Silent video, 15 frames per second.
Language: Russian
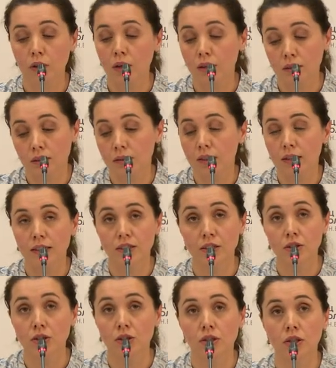как
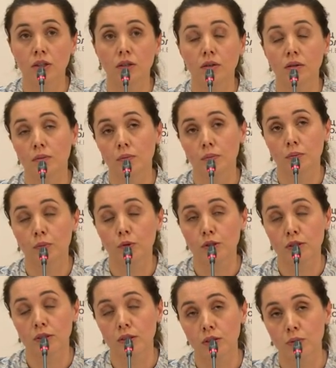классически
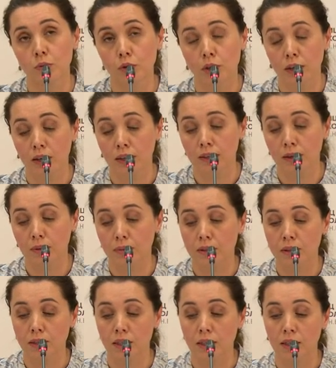после сбора
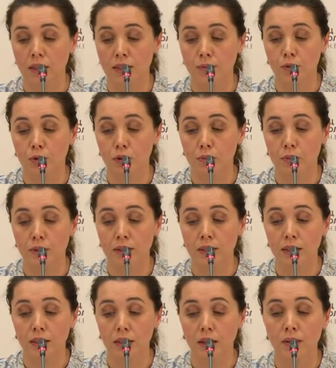анамнеза и осмотра
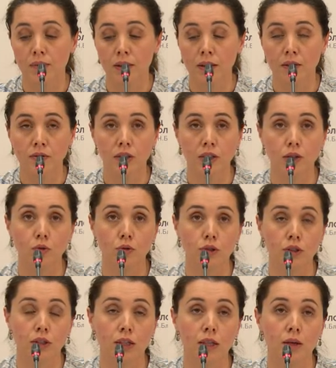пациента в
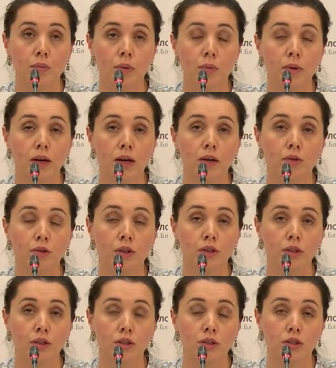диагностике нам помогают,
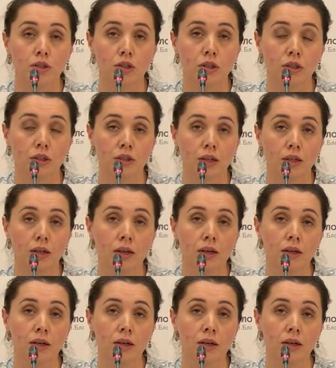конечно же, это